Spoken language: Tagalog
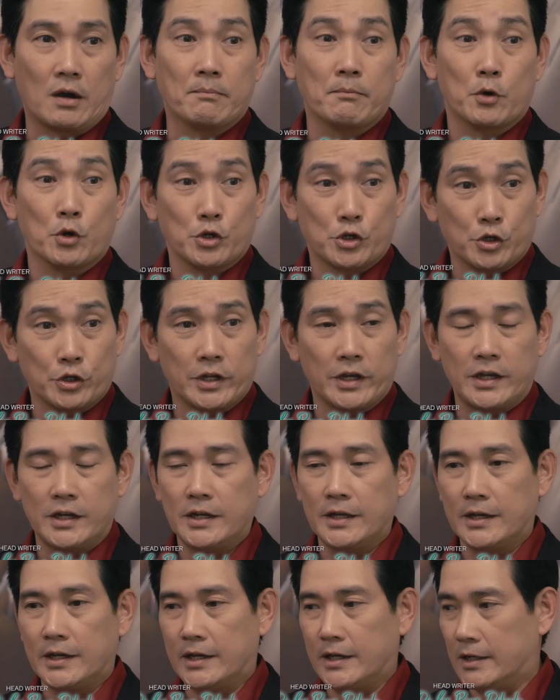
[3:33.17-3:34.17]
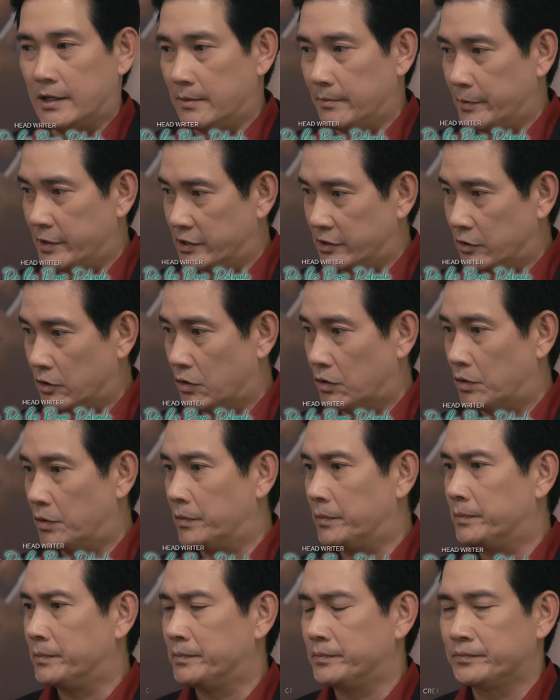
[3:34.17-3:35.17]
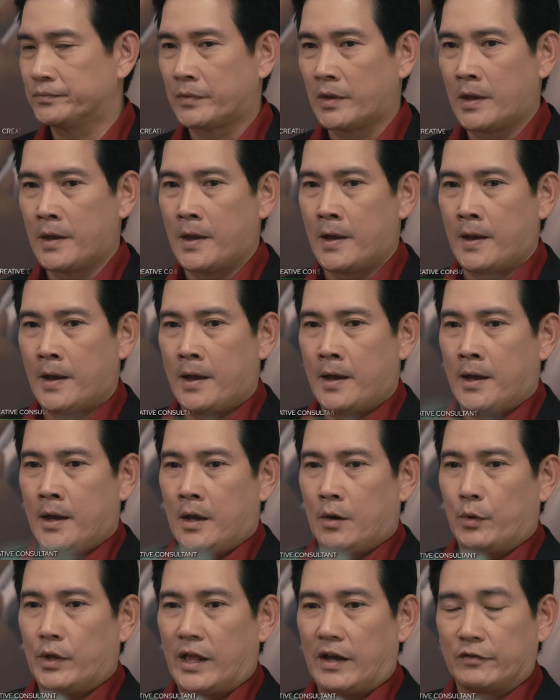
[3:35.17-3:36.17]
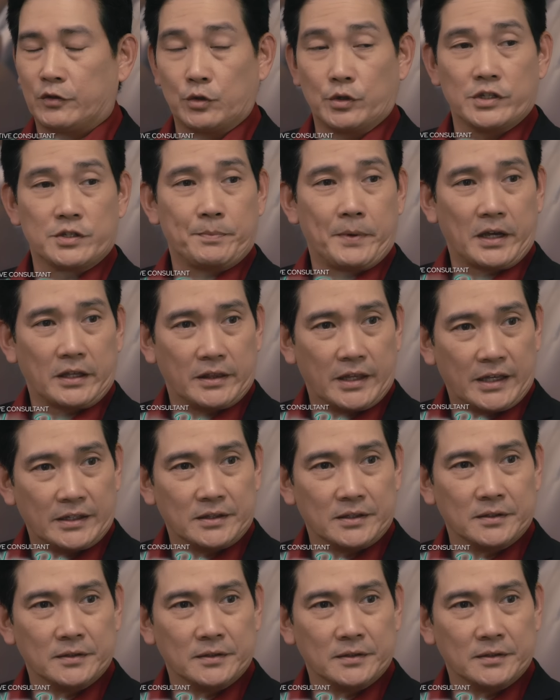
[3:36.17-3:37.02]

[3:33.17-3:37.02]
ang motion na hiningi ni Miss Go. We'll have to respect that.